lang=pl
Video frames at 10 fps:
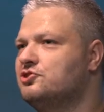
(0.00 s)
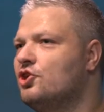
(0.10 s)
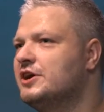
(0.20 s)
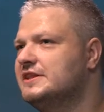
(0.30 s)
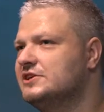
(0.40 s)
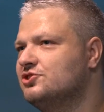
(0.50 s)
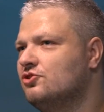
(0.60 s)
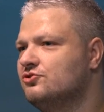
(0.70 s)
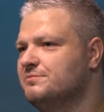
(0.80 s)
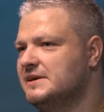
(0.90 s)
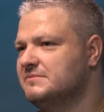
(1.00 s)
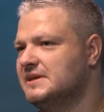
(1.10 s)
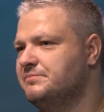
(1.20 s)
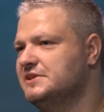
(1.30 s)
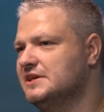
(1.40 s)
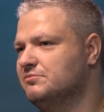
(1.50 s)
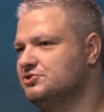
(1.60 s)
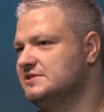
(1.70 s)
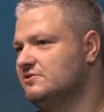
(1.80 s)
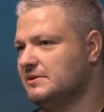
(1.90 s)
trochę też o to miałem zapytać,
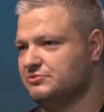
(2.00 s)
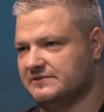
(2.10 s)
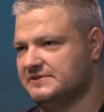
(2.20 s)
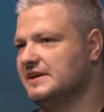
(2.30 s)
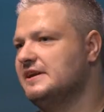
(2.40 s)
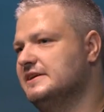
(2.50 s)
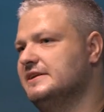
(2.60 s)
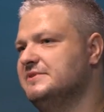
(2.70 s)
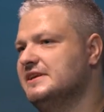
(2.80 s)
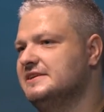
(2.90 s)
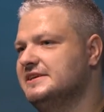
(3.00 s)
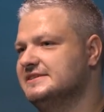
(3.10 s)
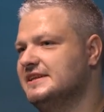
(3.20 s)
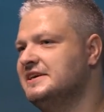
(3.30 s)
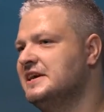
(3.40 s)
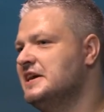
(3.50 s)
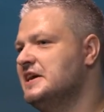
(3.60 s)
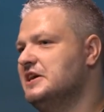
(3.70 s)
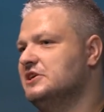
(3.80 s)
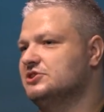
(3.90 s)
bo często na przykład w serialach kryminalnych jest tak,
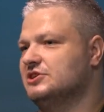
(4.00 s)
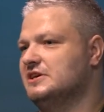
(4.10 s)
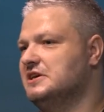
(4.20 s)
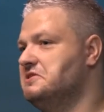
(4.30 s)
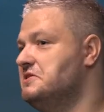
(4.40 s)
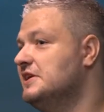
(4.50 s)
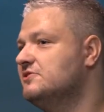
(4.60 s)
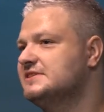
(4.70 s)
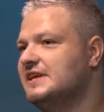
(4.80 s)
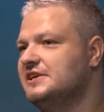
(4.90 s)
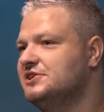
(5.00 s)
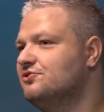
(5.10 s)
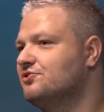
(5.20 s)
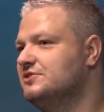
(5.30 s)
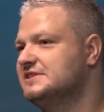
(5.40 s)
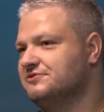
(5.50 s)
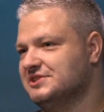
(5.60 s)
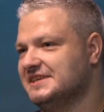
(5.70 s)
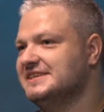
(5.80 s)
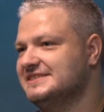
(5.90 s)
że nie dostaje się do końca
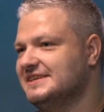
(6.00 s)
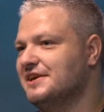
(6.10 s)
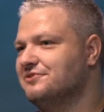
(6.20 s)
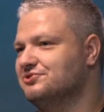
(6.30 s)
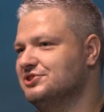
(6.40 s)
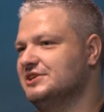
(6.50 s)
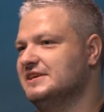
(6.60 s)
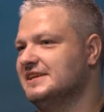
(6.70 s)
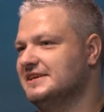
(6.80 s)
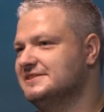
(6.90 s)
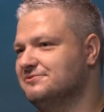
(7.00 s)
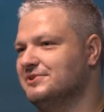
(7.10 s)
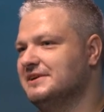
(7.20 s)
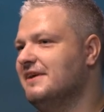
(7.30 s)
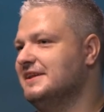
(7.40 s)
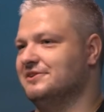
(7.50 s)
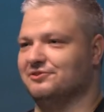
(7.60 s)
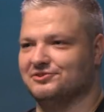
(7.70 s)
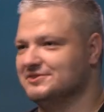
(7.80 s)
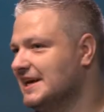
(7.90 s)
wszystkich scenariuszy, mhm. że jednak jest ukrywane
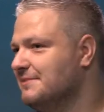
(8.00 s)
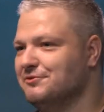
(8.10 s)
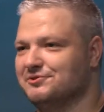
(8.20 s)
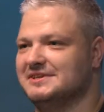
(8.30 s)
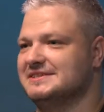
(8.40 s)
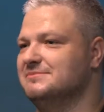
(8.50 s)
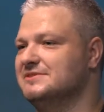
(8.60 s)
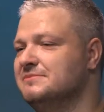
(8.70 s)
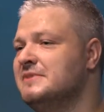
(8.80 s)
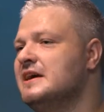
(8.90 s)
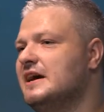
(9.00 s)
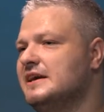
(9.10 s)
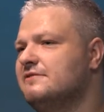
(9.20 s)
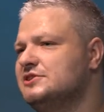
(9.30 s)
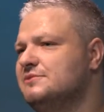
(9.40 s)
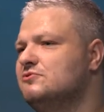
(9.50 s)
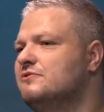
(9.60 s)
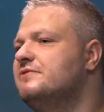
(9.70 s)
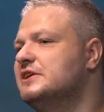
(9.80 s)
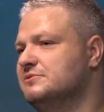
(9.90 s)
to, kto zabił, kto jest tym złym. A jak właśnie
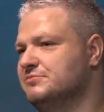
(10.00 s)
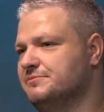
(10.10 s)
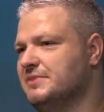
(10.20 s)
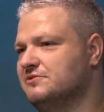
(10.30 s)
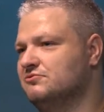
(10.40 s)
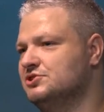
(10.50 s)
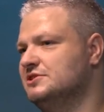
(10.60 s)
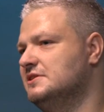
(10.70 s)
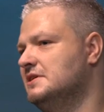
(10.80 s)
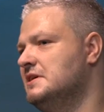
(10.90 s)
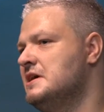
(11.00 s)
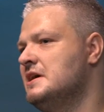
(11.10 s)
było w Waszym przypadku? Czy